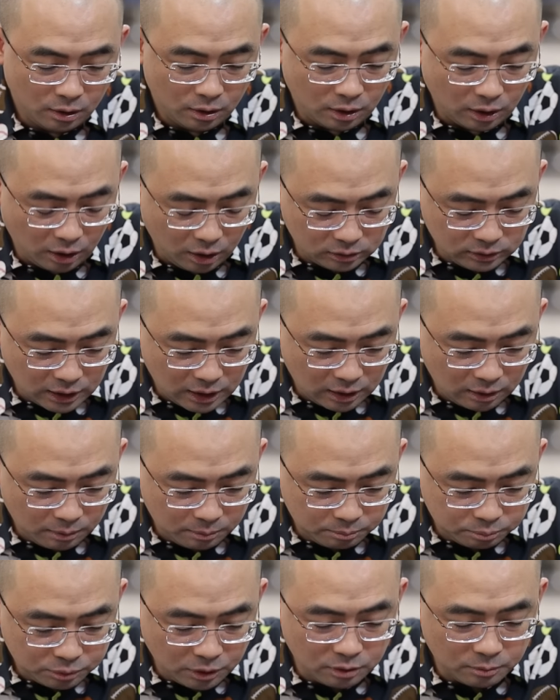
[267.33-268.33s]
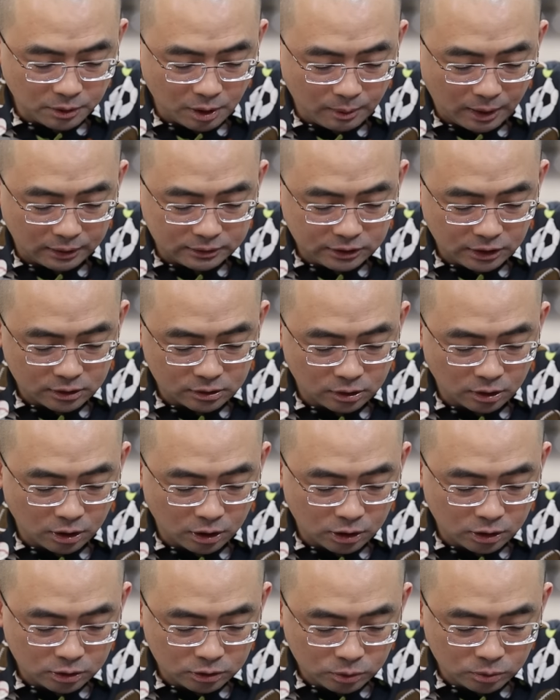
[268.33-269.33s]
好，那不管怎么着吧，这
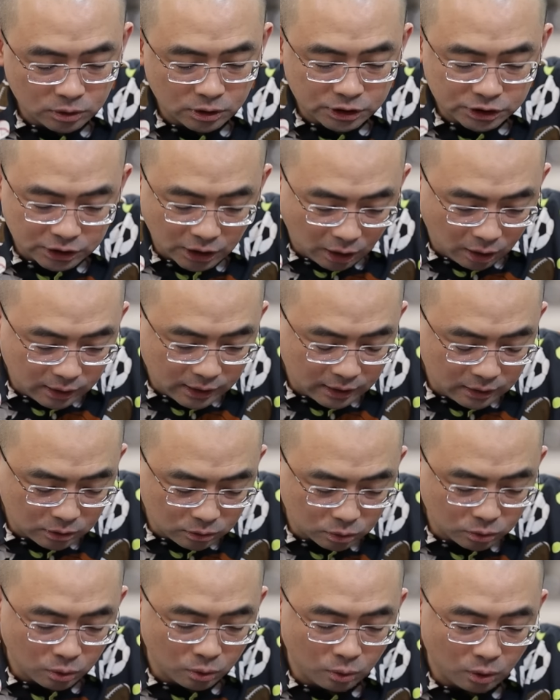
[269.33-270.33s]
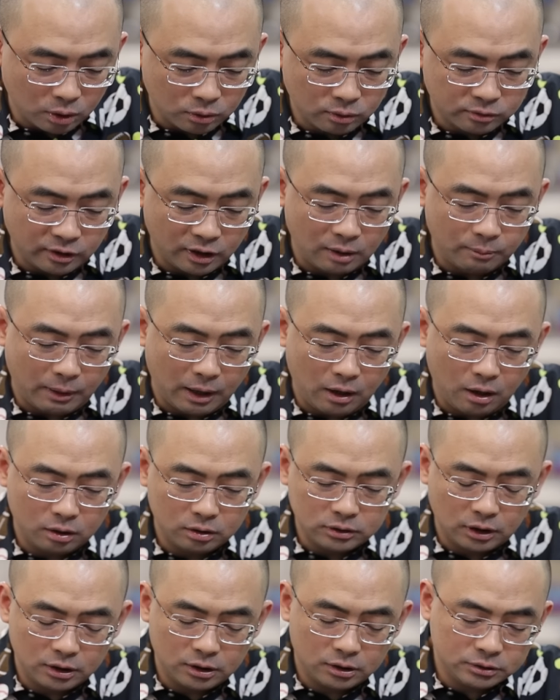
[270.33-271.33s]
个用了十二天呢就通过，从三月八
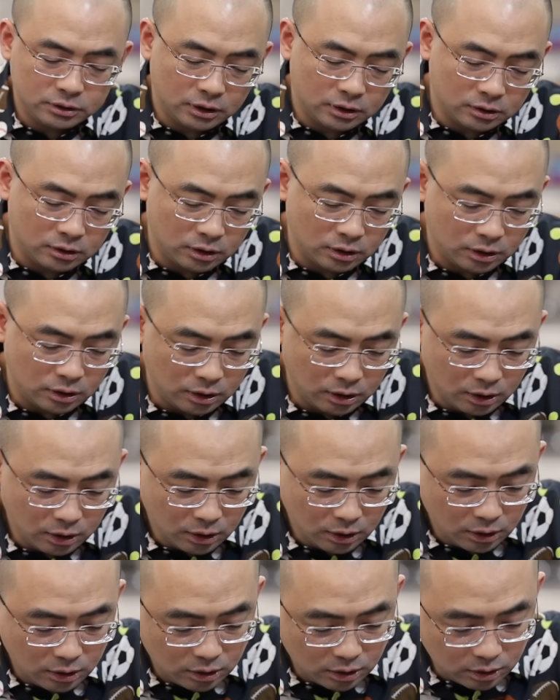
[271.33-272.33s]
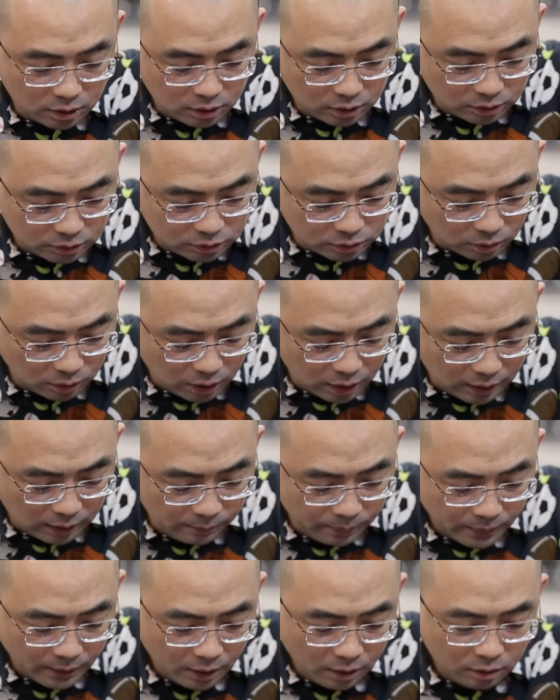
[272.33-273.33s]
号到这个。呃，十九号
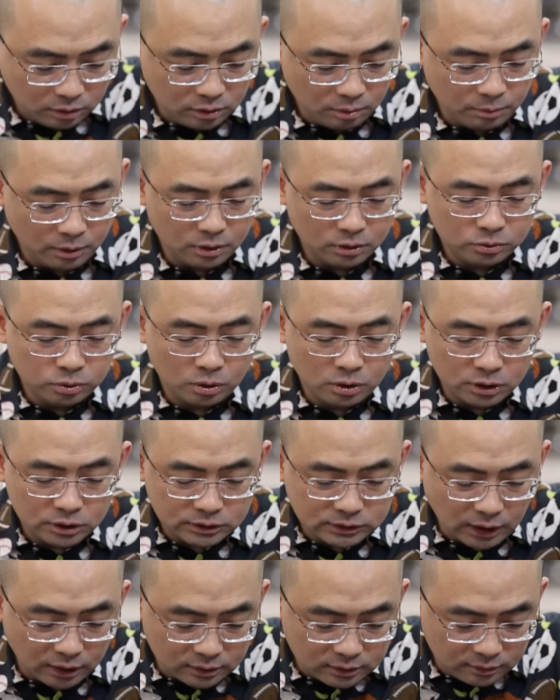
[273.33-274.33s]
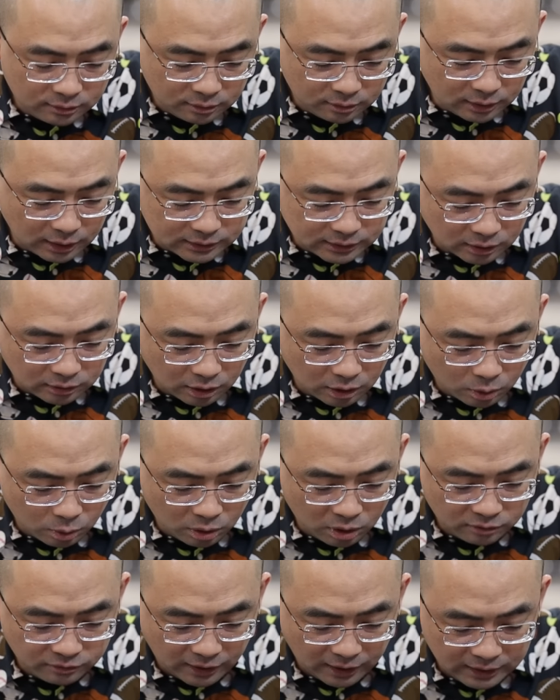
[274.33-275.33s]
啊。那么说，上一次呢，香港
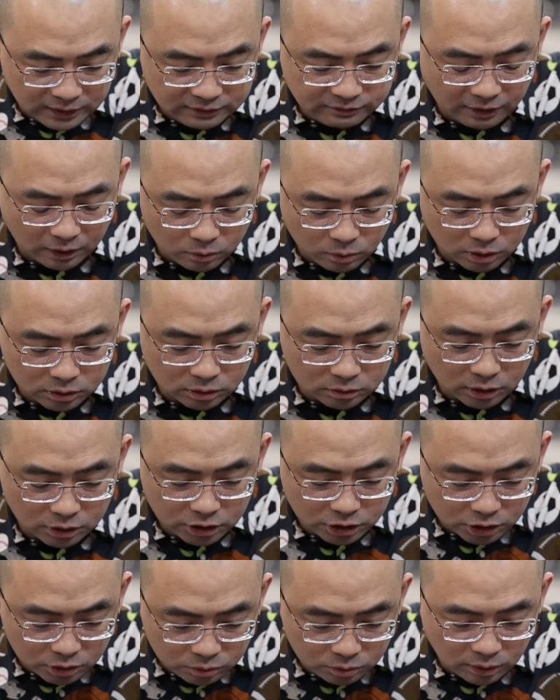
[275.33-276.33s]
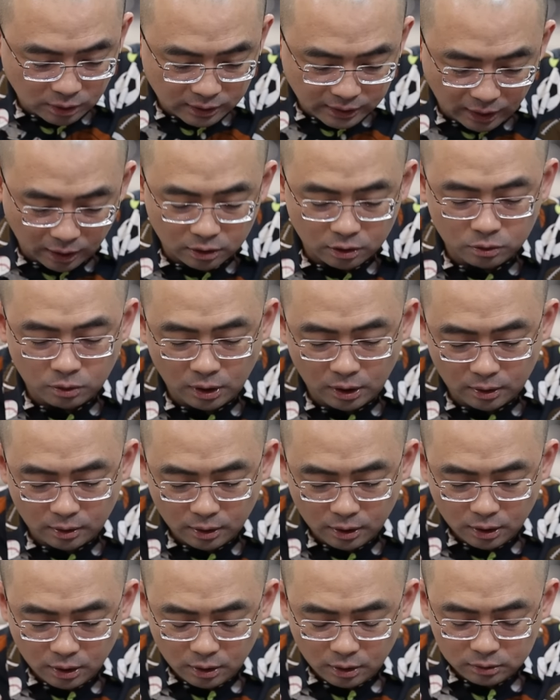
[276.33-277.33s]
国安法立法过程呢，持续了两个月。
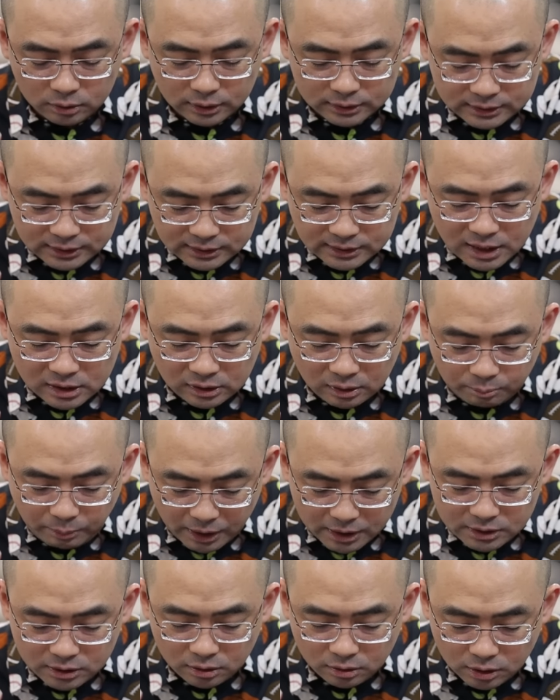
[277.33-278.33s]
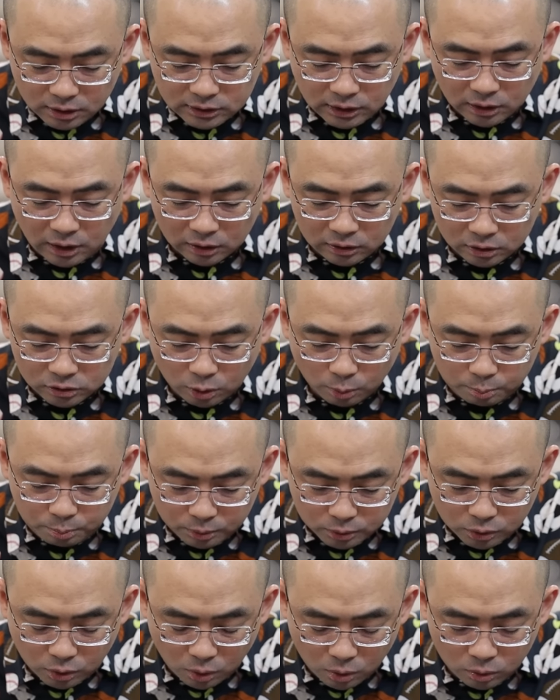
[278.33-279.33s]
那期间呢，北京和香港呢，有
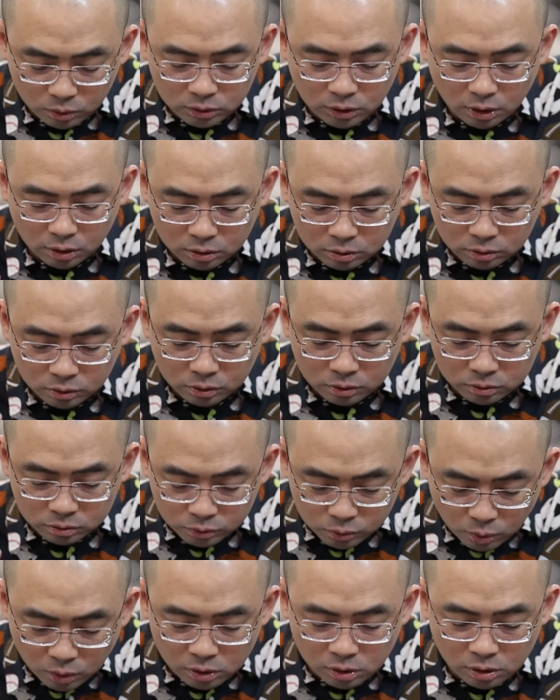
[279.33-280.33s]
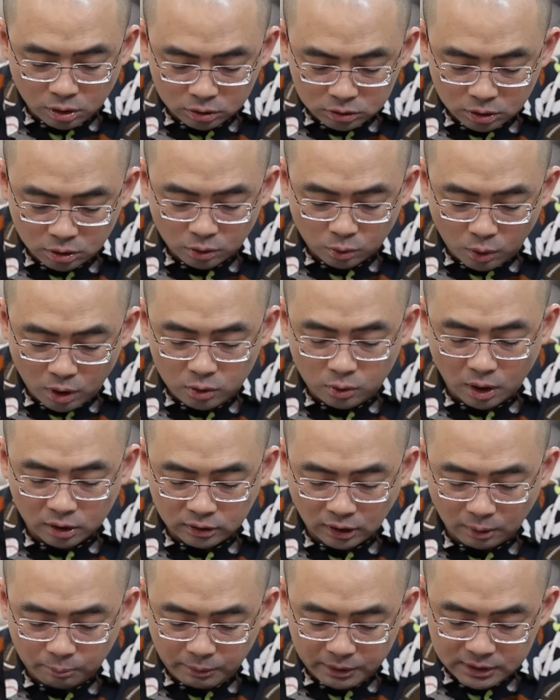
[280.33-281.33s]
不同的多个这个官员
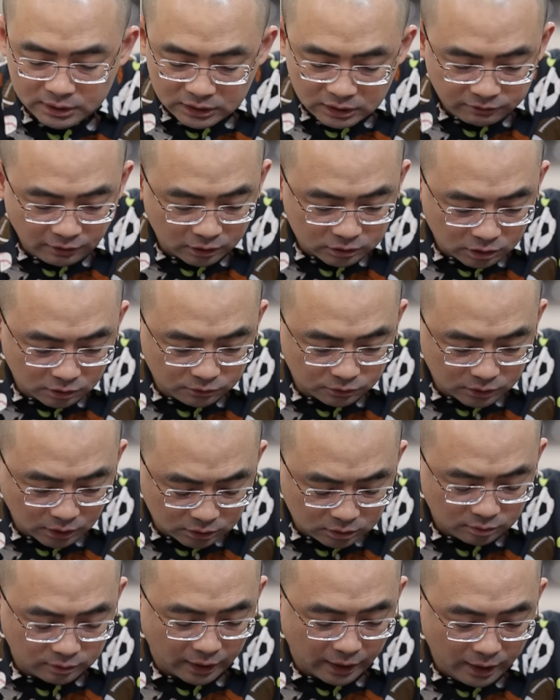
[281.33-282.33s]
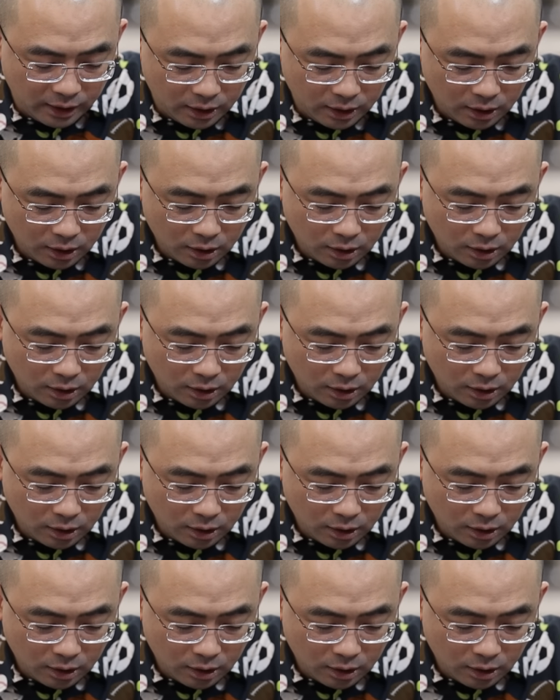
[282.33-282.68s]
呢，被西方政府呢制裁，